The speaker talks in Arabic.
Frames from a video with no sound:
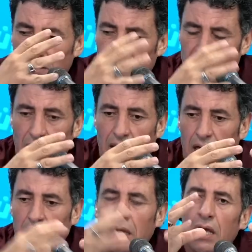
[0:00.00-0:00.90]
في
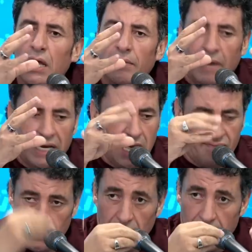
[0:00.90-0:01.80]
دارك معناها
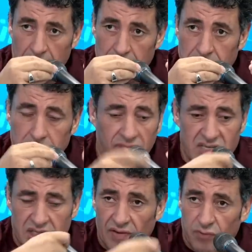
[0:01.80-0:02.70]
في دارك انت
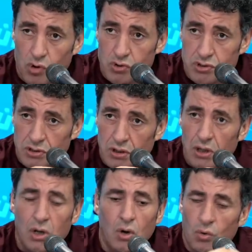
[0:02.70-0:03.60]
تفزت في الفلوس
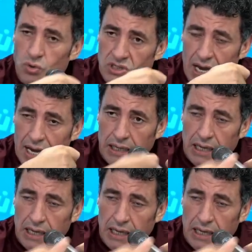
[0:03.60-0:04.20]
وصغارك